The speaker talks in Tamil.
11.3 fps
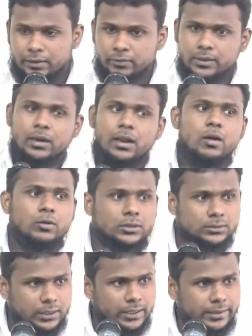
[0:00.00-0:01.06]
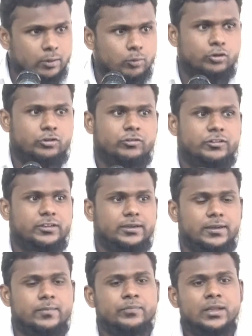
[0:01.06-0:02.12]
இவர்களாக ஒரு தேதியை குறித்து
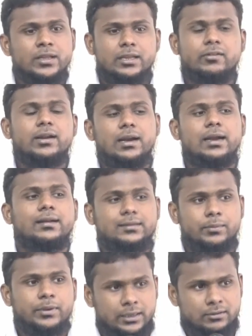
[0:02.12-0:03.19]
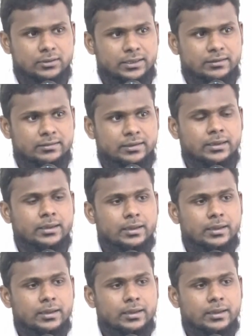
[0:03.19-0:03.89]
வச்சுக்கிட்டு இவர்களாக டிசம்பர் இருபத்தி அஞ்சு